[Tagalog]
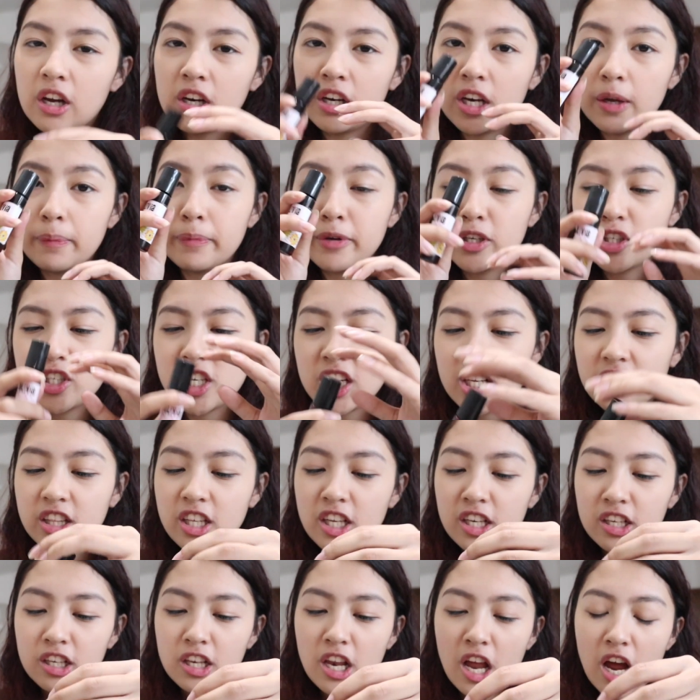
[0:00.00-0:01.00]
Lip and cheek
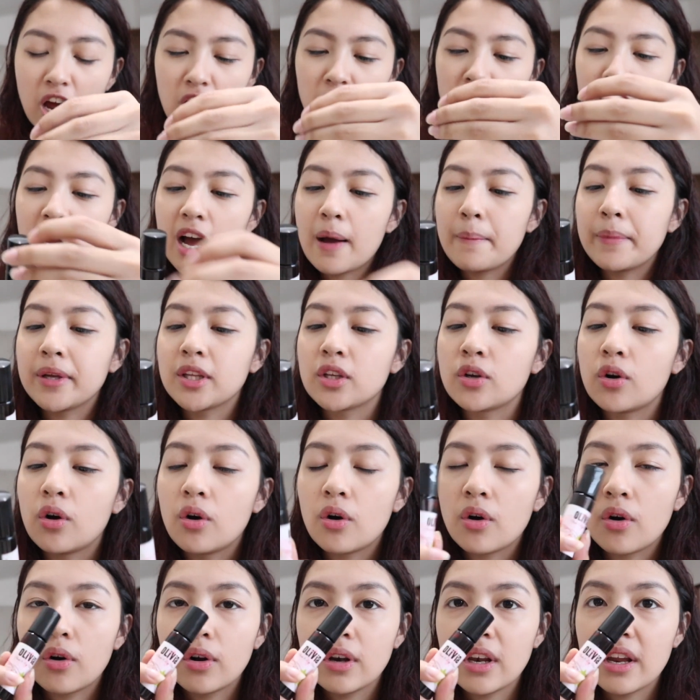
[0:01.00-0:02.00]
tint lang. Gamit
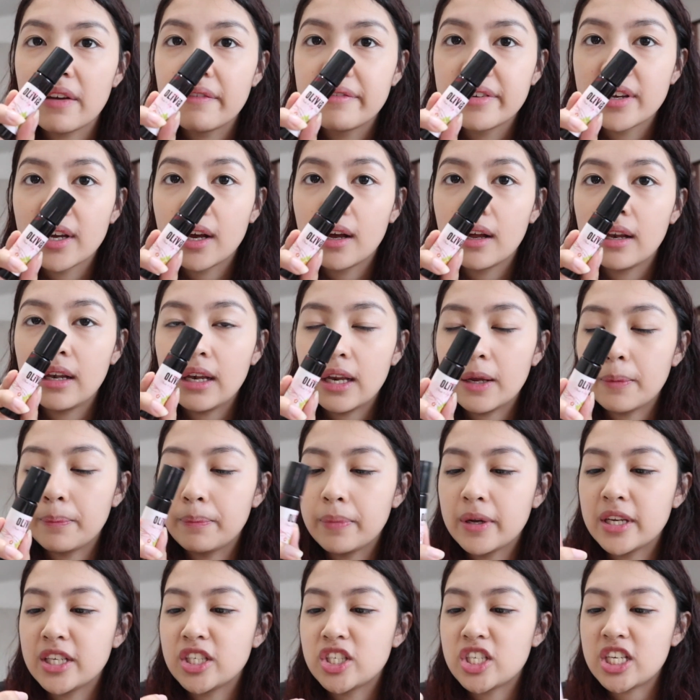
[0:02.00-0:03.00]
ko Olivia
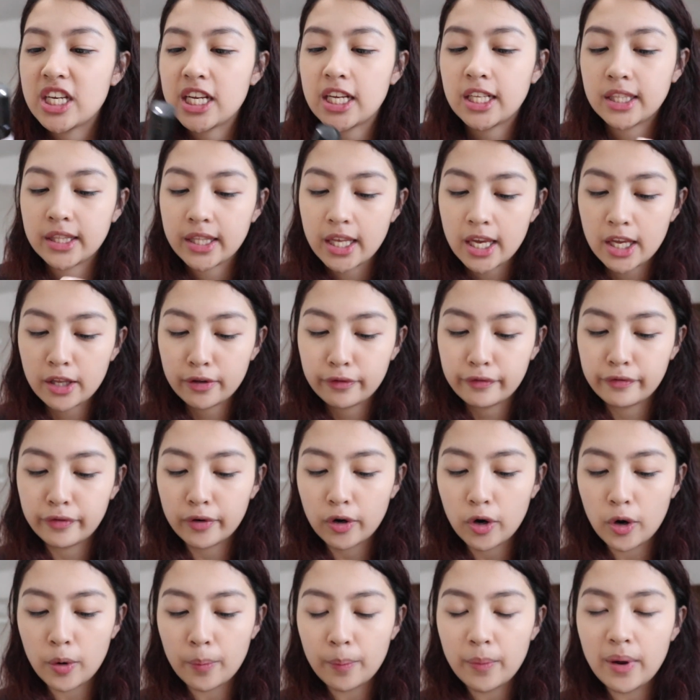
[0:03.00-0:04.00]
Lip and Cheek Tint
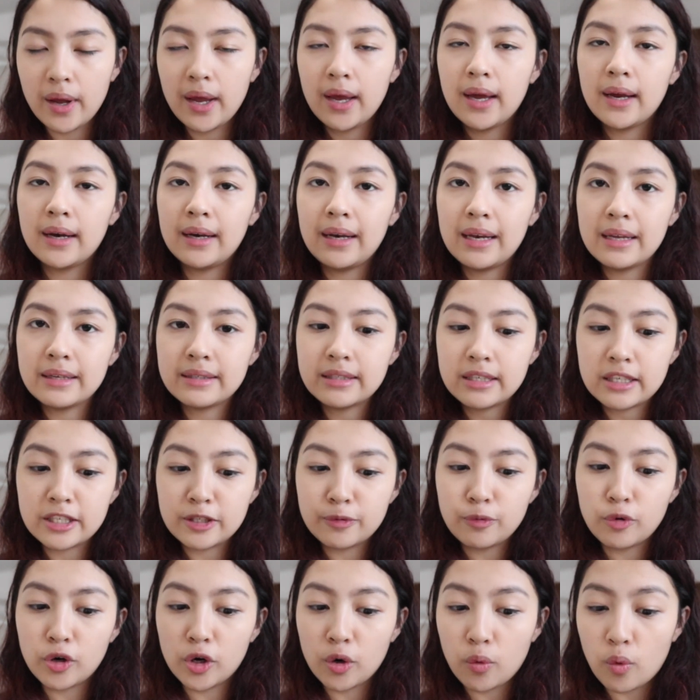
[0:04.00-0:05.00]
from Less
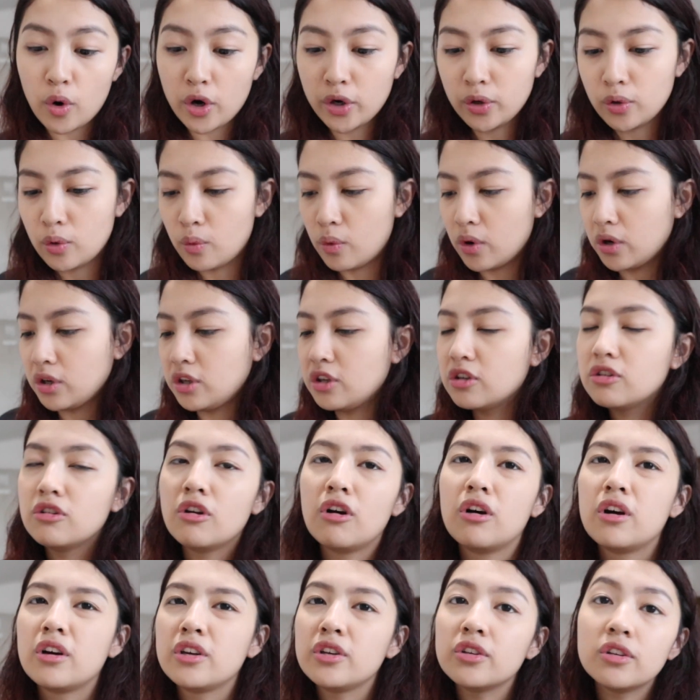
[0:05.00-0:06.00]
is More 101. Yun
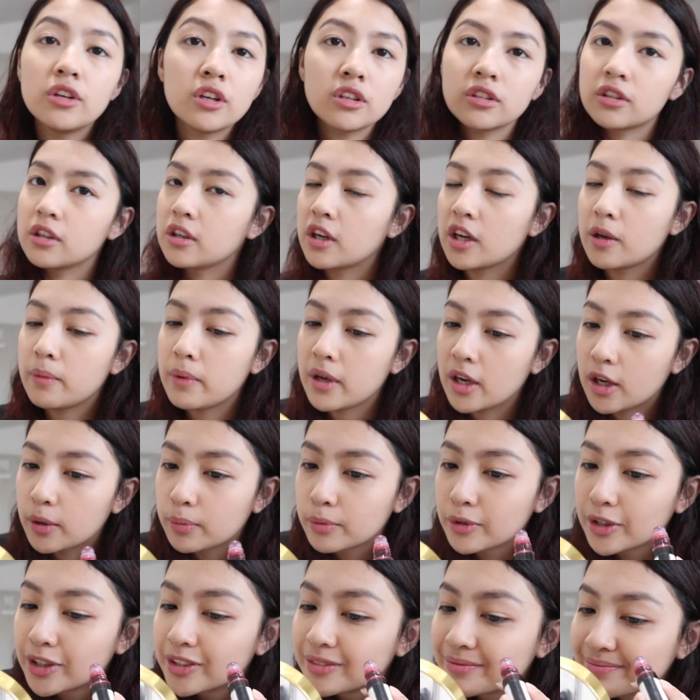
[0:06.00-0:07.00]
lang. Yun lang talaga yung
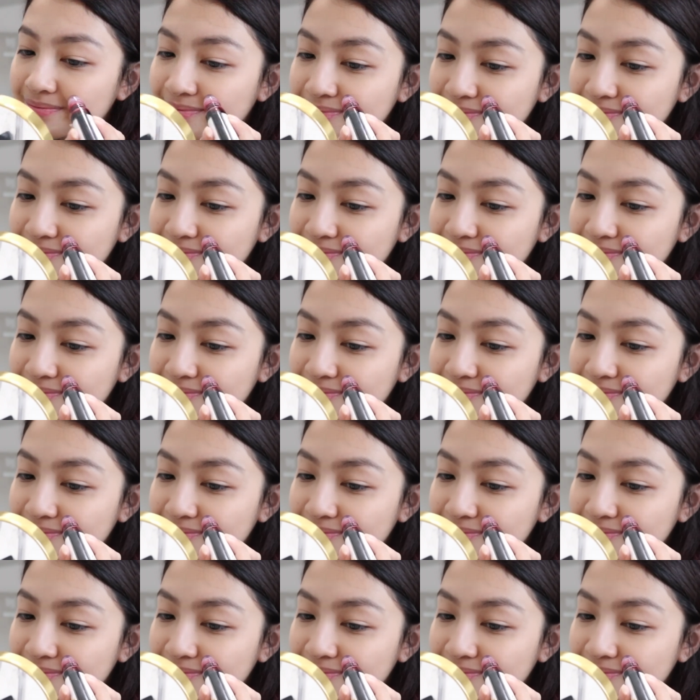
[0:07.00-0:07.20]
makeup ko.